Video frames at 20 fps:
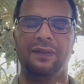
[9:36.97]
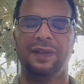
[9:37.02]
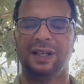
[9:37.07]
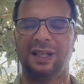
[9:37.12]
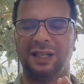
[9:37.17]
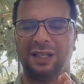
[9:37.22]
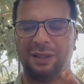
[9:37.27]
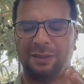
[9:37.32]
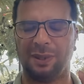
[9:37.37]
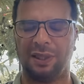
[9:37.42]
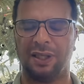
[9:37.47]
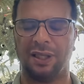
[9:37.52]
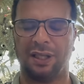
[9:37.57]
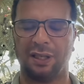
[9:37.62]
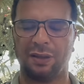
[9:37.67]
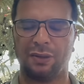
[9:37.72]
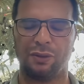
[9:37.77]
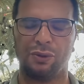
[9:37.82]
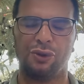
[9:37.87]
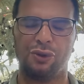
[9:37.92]
verilere
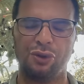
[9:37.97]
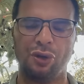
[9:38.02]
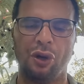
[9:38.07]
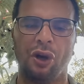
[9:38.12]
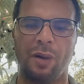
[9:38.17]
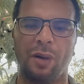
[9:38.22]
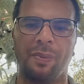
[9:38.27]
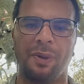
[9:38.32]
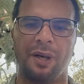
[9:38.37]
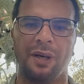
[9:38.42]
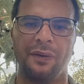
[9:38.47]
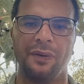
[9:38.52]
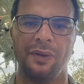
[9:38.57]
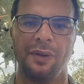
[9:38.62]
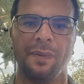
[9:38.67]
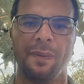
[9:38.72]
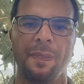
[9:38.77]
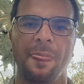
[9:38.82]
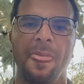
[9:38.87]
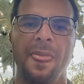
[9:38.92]
bakarak konuşuyor ya Powell
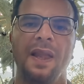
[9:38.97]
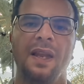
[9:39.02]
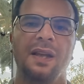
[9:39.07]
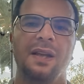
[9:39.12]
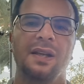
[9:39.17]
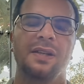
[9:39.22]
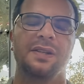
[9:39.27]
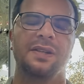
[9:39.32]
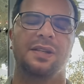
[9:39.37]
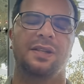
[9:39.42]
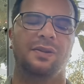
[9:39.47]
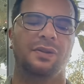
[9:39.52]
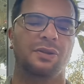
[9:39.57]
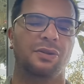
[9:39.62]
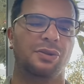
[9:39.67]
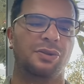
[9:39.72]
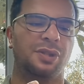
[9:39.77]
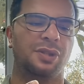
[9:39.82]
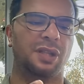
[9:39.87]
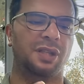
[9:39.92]
sevgili
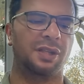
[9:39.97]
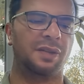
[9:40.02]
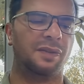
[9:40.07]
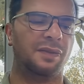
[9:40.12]
dostlar.